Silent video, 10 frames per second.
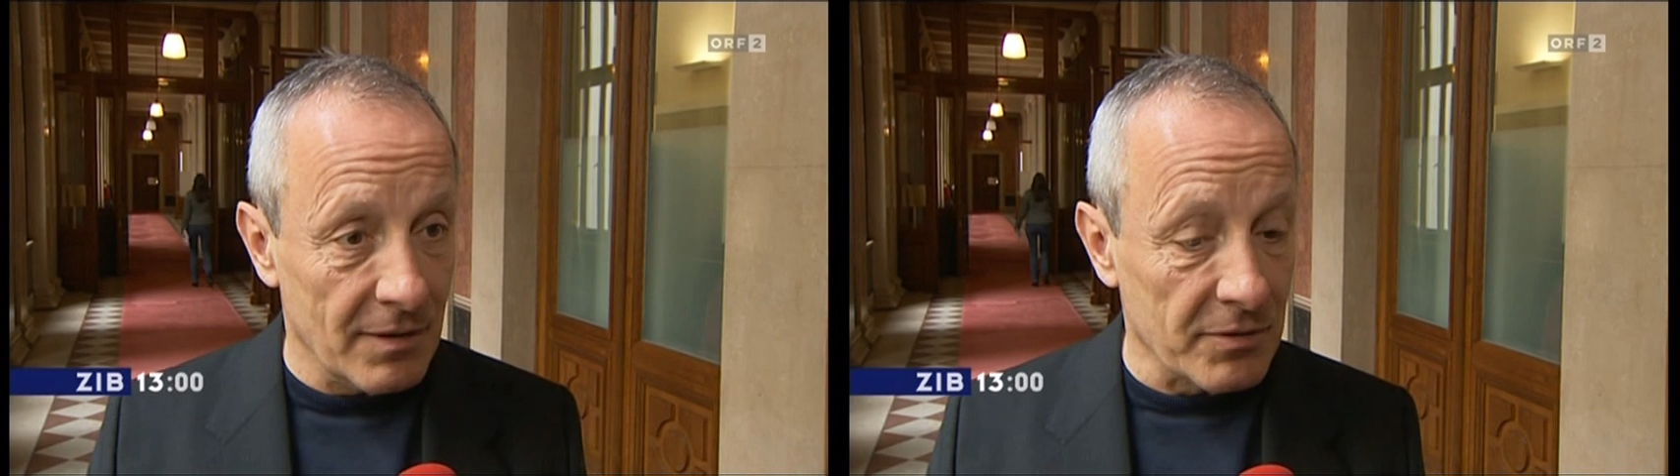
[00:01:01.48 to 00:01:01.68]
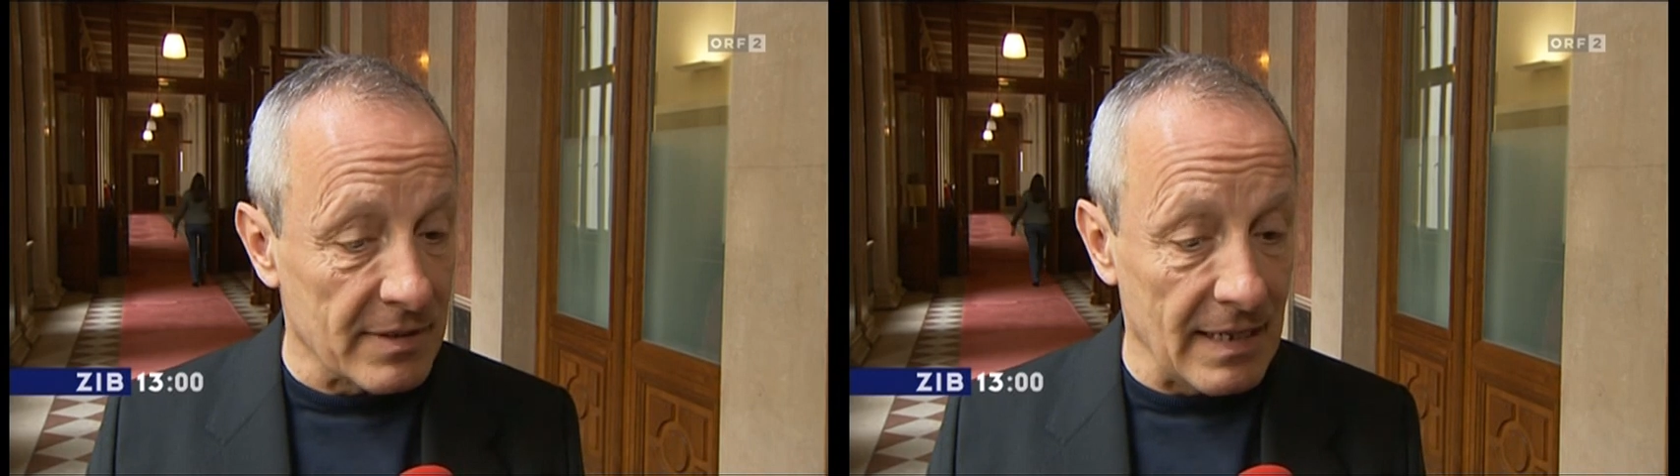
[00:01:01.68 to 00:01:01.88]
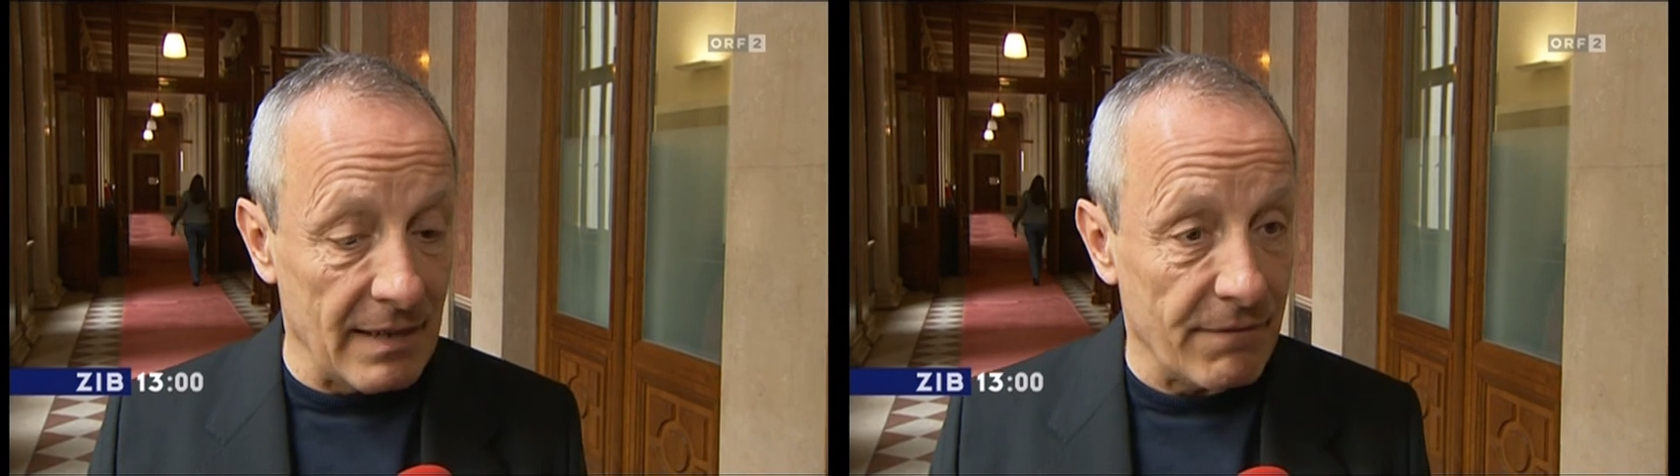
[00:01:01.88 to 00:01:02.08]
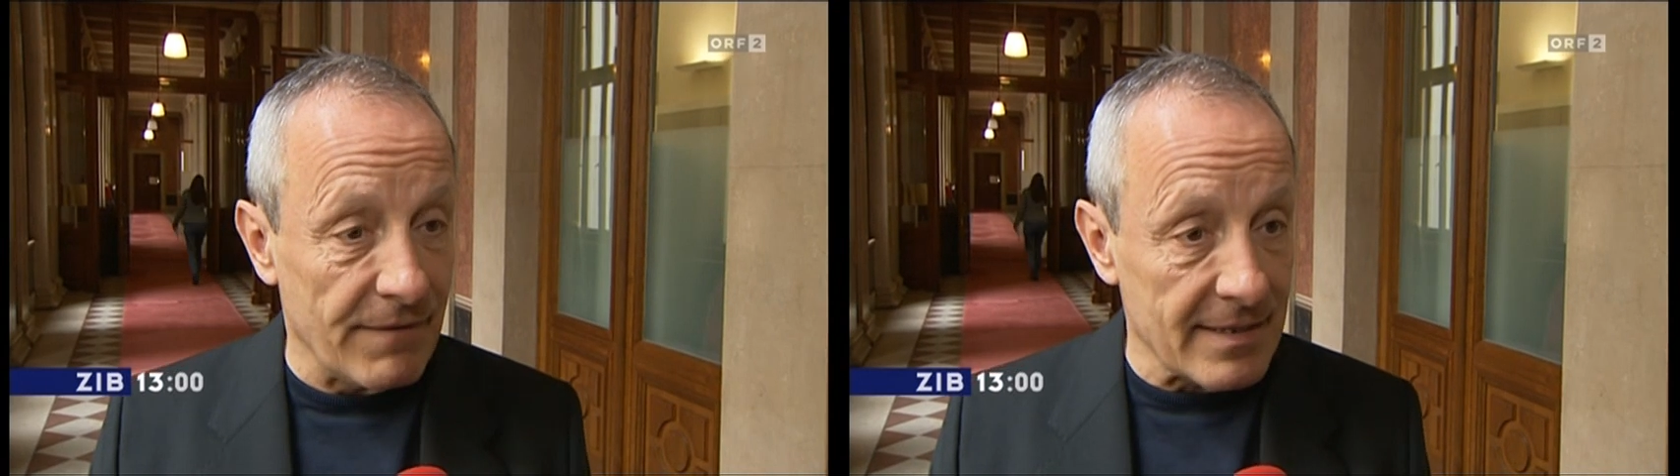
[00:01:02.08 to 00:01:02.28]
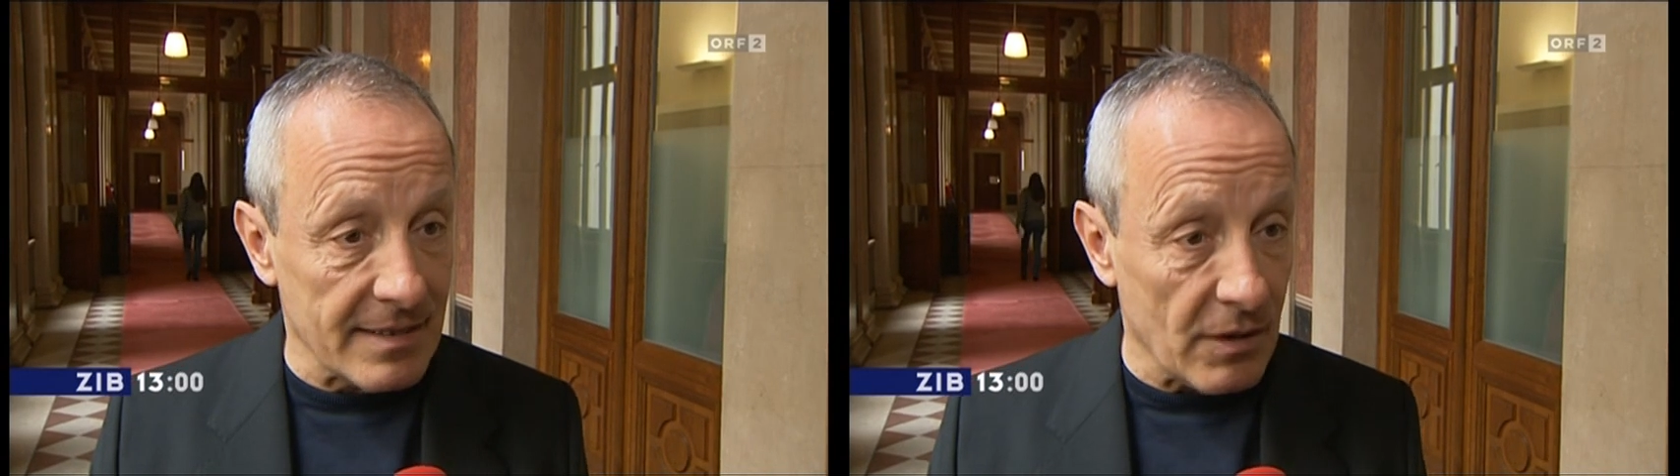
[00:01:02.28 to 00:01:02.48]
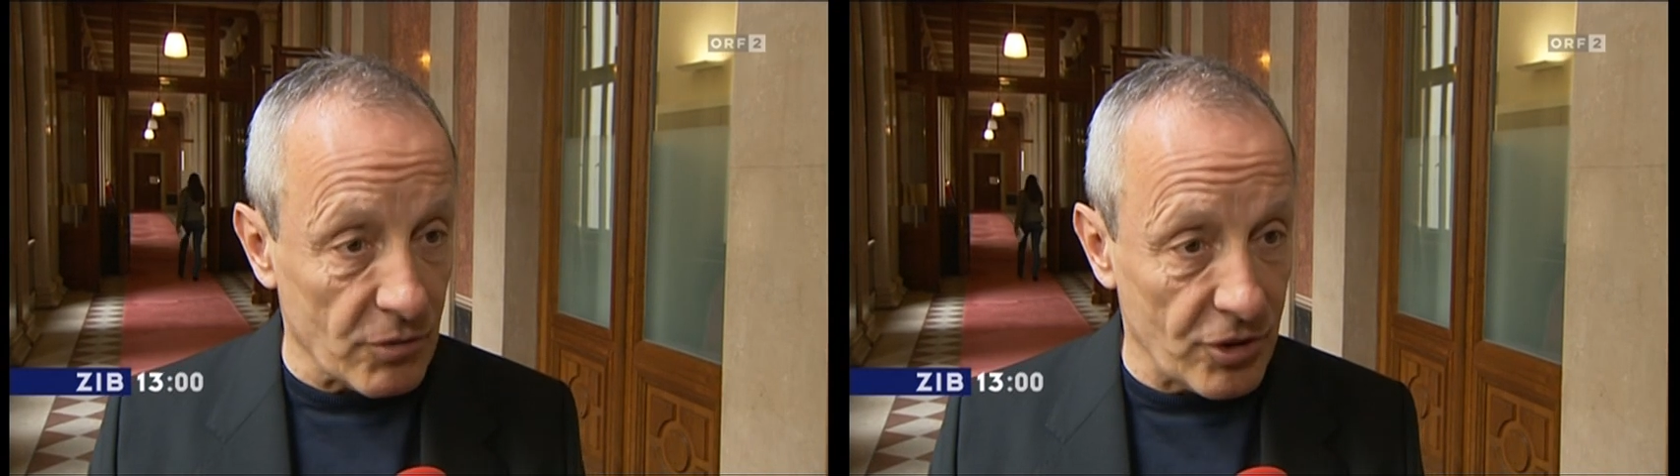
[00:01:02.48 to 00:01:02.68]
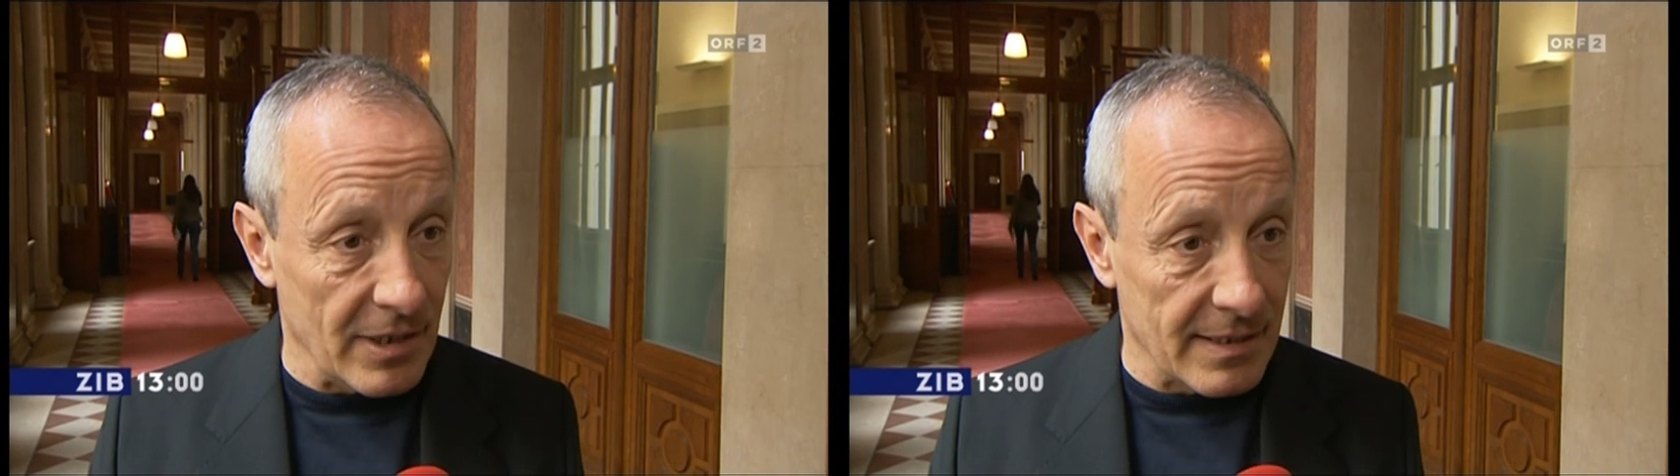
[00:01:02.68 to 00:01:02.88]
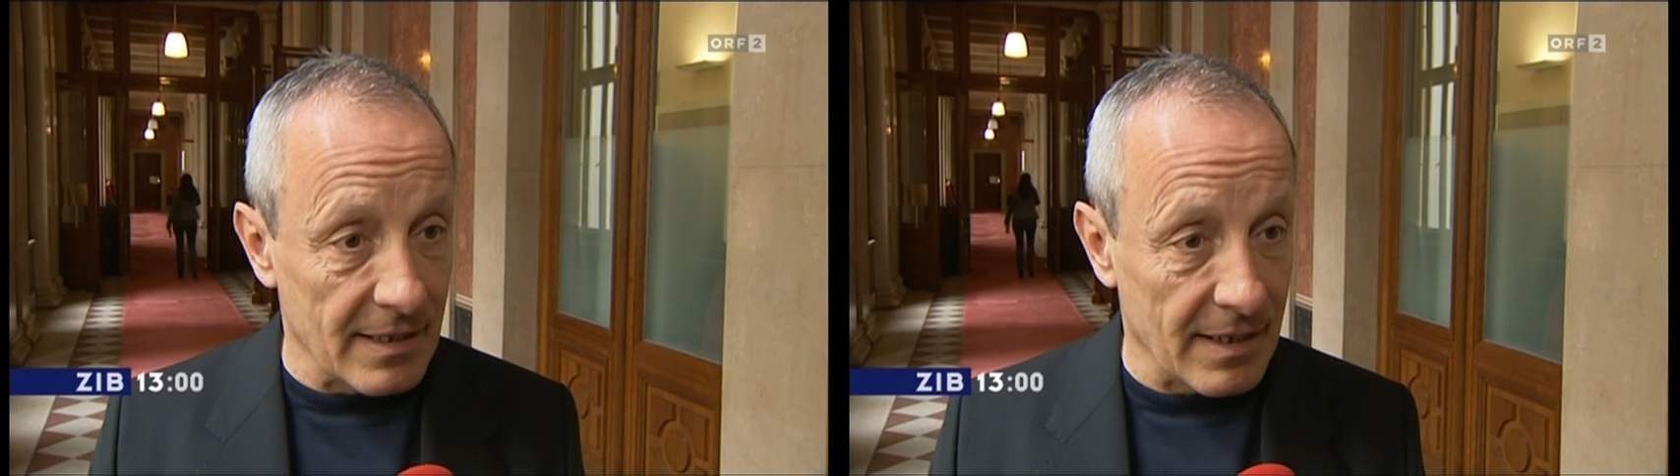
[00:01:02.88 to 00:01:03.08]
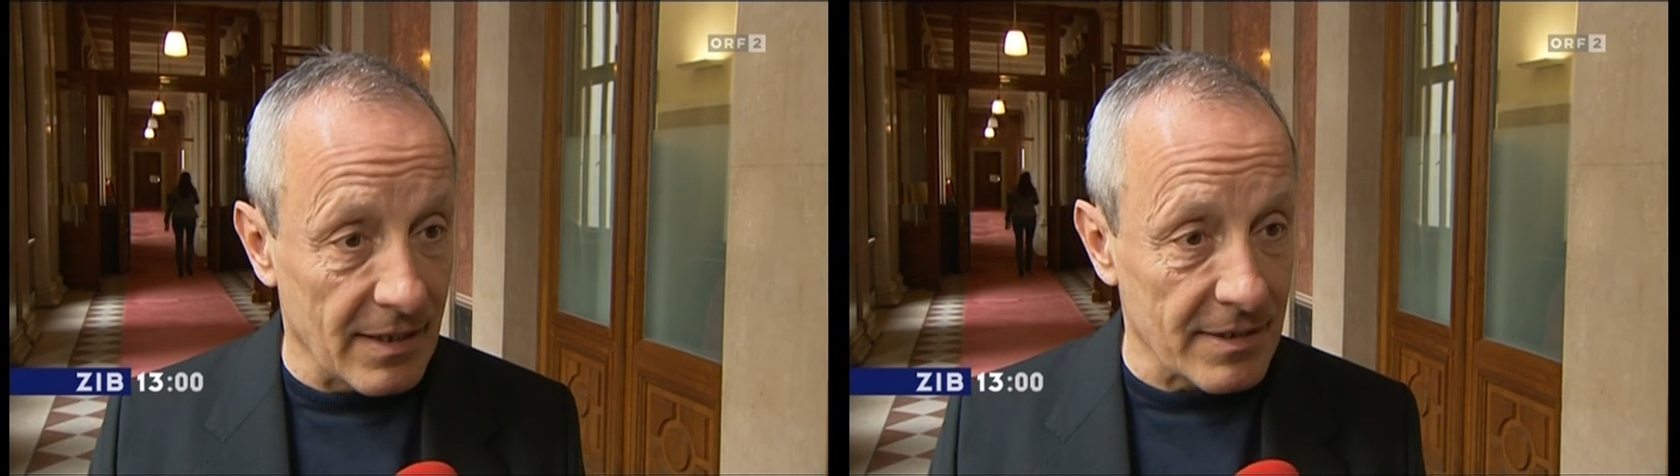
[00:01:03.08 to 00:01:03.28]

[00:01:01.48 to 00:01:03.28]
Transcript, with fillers: und sich fast ausschließlich